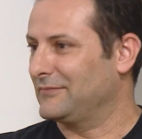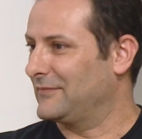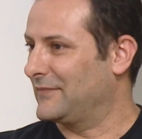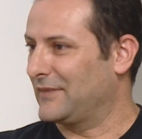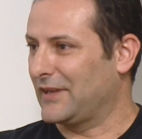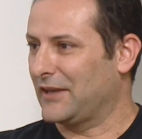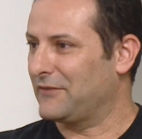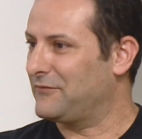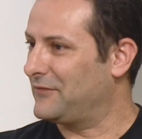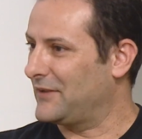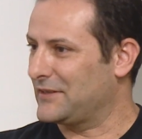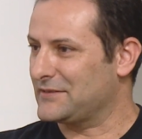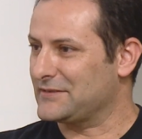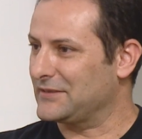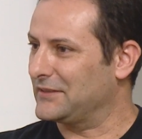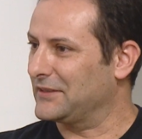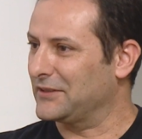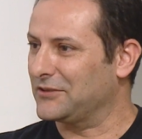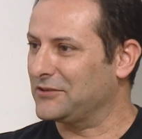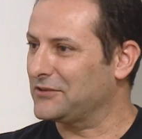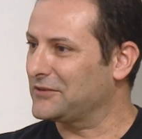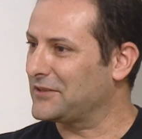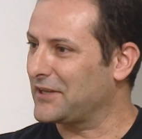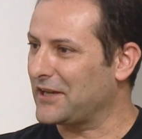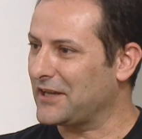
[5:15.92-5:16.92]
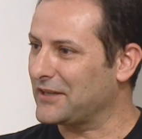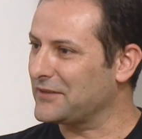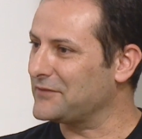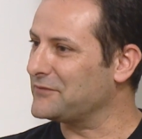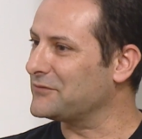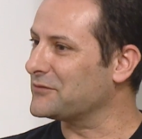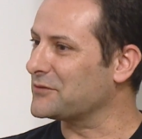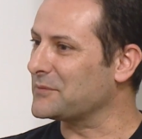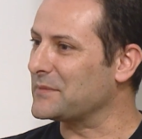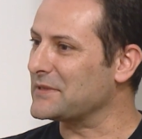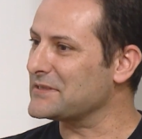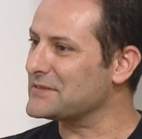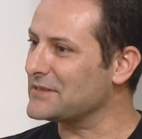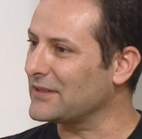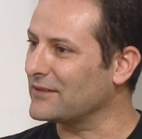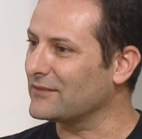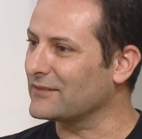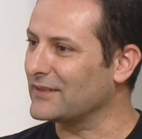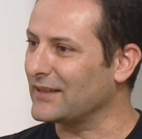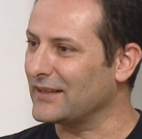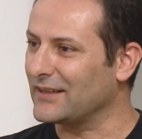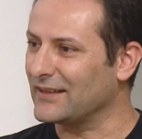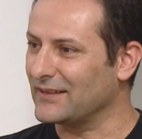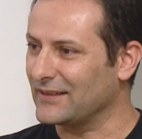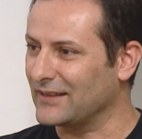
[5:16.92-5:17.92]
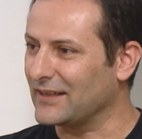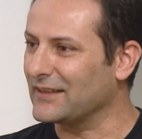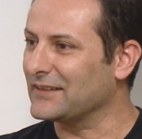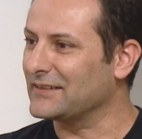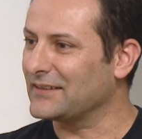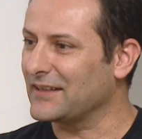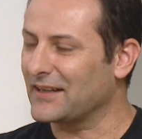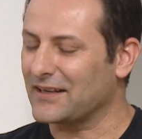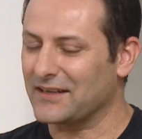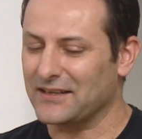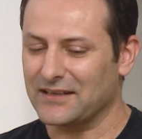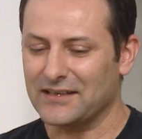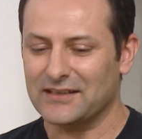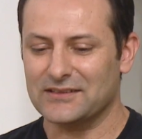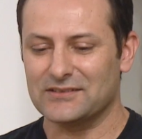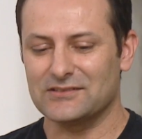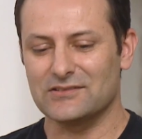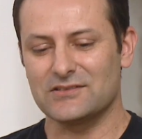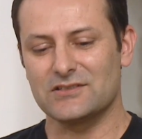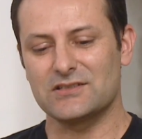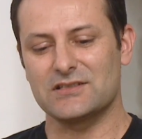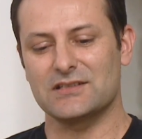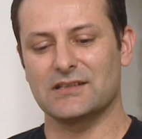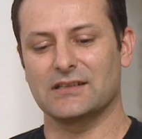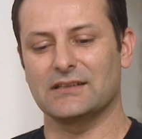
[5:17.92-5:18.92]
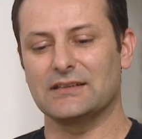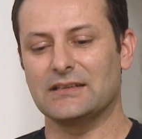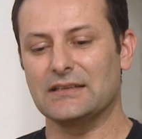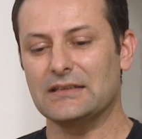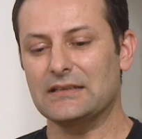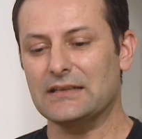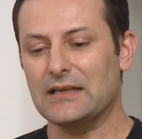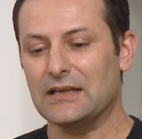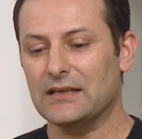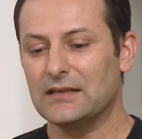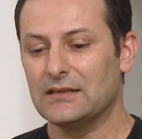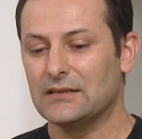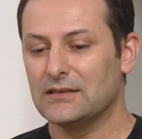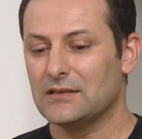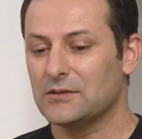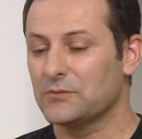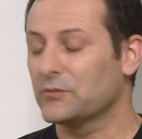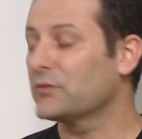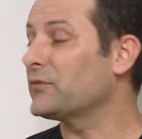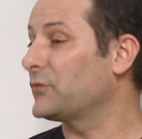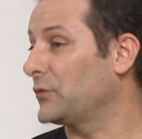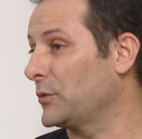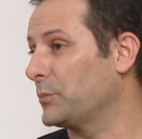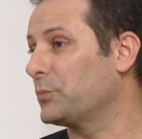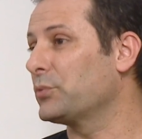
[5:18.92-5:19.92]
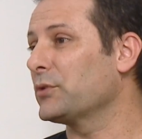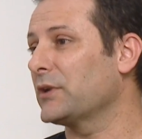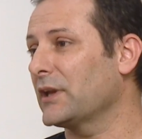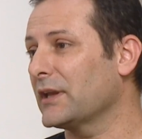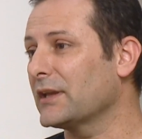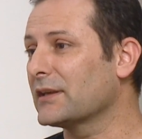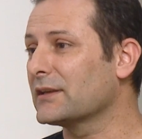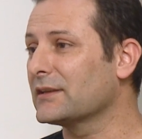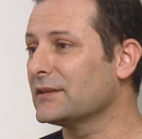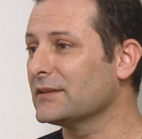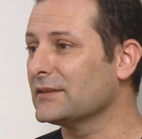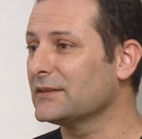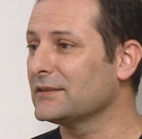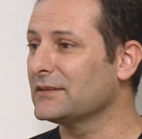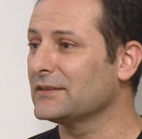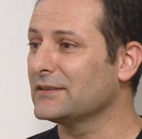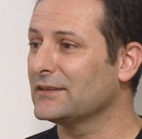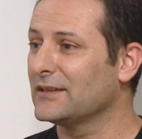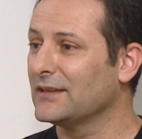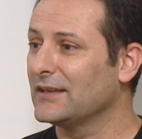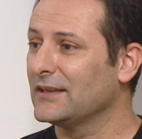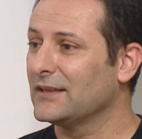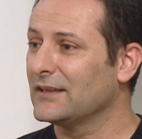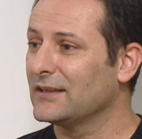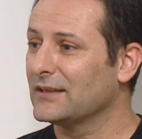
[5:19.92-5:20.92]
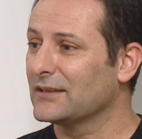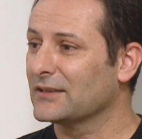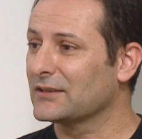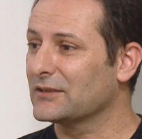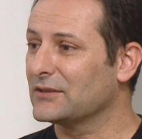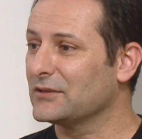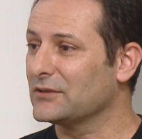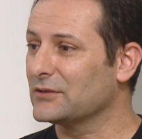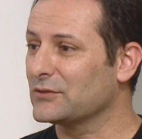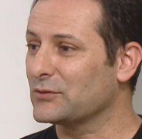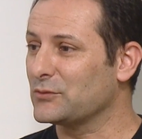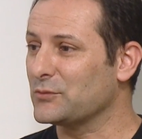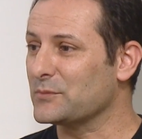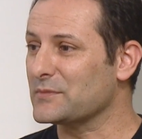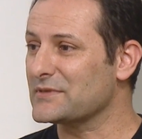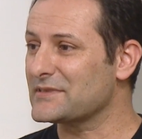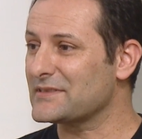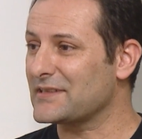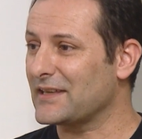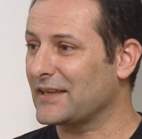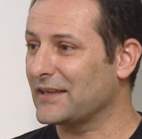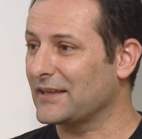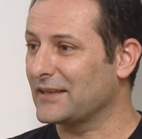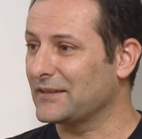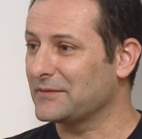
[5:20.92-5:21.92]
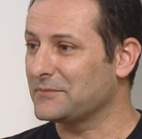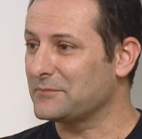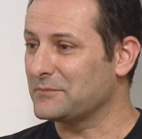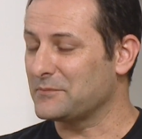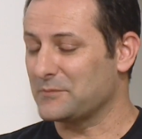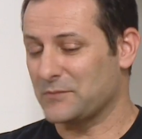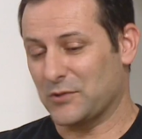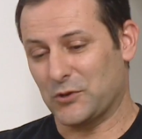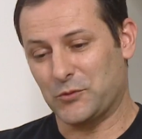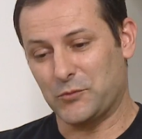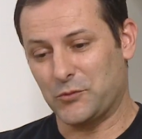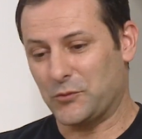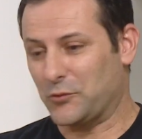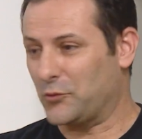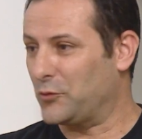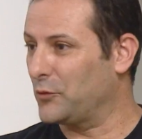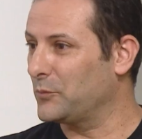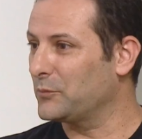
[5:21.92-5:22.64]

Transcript: é fácil encontrar informação na, na internet sim, hoje em sim. dia. Foi por aí que, que comecei. E já era casado?